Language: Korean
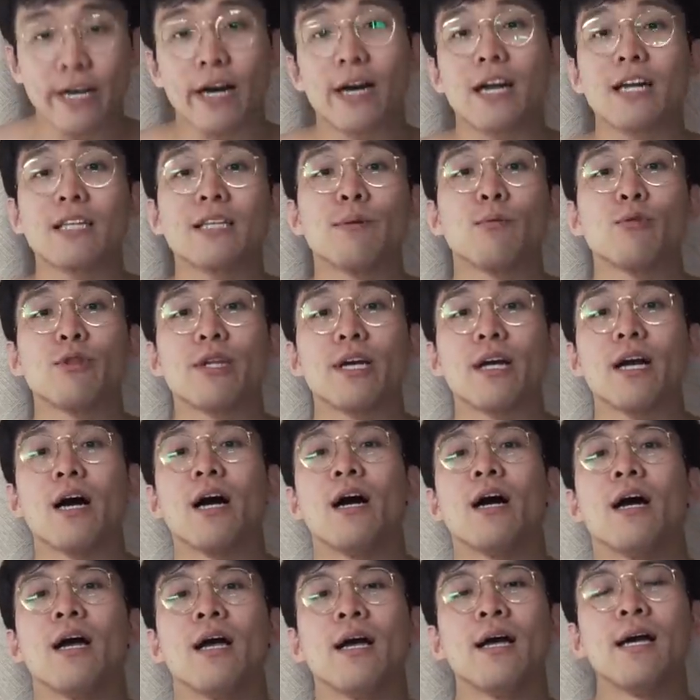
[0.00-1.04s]
생활하다
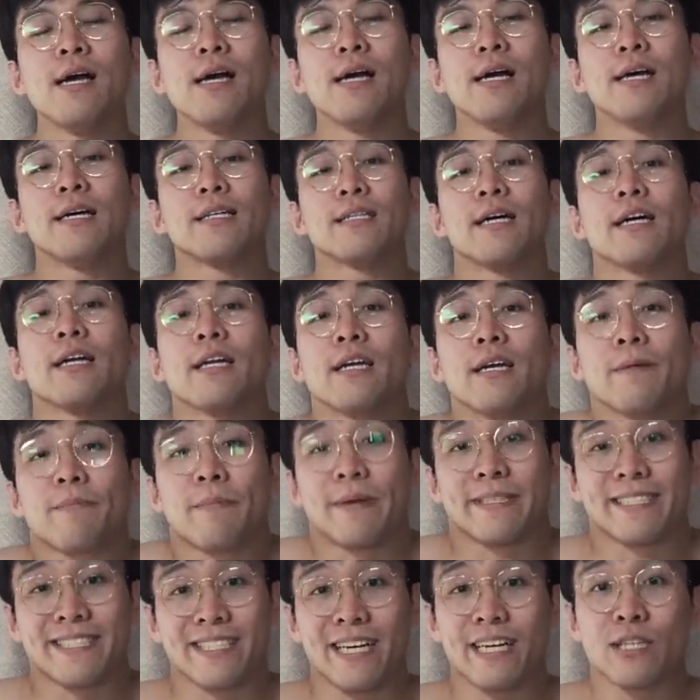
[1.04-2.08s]
보니까 살이,
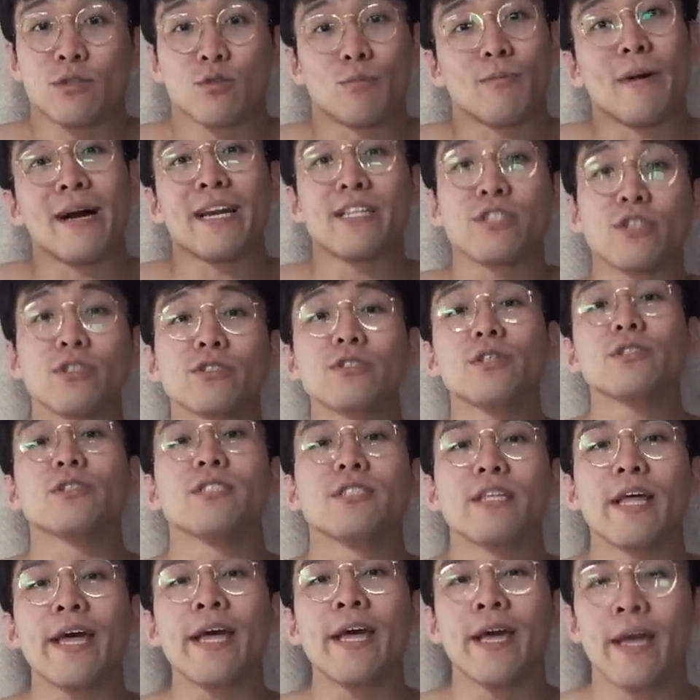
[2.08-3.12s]
뱃살이 좀 많이
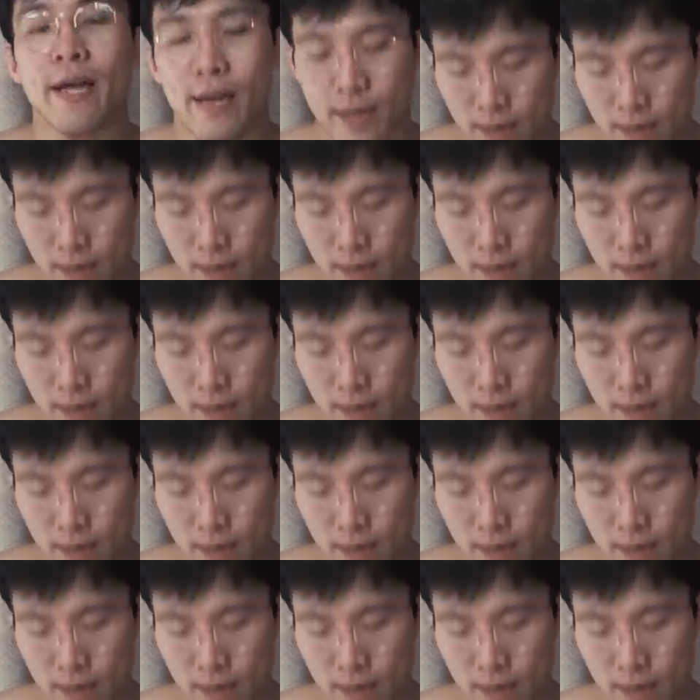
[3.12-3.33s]
쪘었는데